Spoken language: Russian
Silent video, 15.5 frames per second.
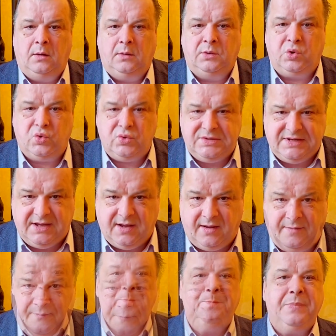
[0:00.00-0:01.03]

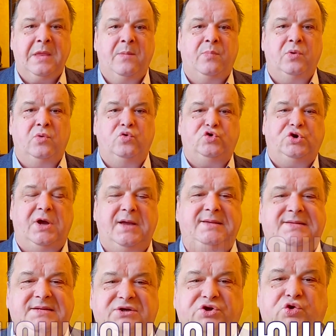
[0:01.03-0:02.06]
Друзья, получается,